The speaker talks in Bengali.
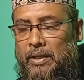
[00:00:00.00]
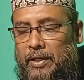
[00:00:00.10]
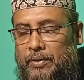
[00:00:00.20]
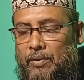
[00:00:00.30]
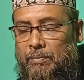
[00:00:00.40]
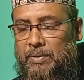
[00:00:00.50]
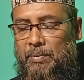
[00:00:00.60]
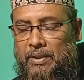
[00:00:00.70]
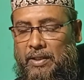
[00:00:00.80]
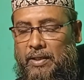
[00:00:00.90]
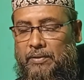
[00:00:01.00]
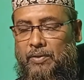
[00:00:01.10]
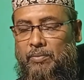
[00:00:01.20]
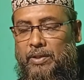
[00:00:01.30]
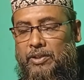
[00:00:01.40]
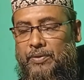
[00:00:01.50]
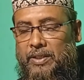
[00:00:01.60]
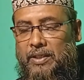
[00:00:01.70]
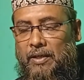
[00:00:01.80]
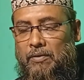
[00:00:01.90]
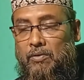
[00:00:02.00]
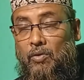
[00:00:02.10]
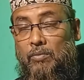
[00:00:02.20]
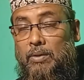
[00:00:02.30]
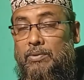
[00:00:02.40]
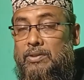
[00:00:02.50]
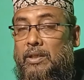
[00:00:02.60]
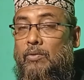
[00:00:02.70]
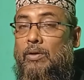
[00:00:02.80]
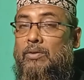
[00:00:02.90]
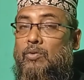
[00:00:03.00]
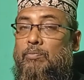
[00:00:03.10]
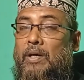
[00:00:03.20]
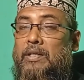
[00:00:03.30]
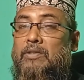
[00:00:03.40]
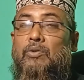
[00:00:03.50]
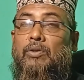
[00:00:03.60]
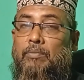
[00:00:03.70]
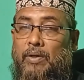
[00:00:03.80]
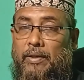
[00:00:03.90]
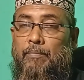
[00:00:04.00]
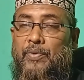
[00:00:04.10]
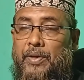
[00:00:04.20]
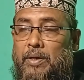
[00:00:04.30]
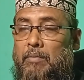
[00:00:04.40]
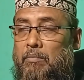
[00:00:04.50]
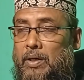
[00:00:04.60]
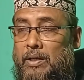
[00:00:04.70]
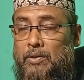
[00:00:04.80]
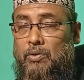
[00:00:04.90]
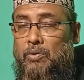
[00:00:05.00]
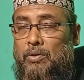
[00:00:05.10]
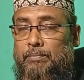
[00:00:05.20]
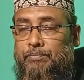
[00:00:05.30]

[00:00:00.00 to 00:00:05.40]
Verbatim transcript: এটিও আপনি মাথায় রাখতে হবে এটি একটি কারণ গর্ভাবস্থায় ও কিন্তু পাইলস হতে পারে মায়েরা যখন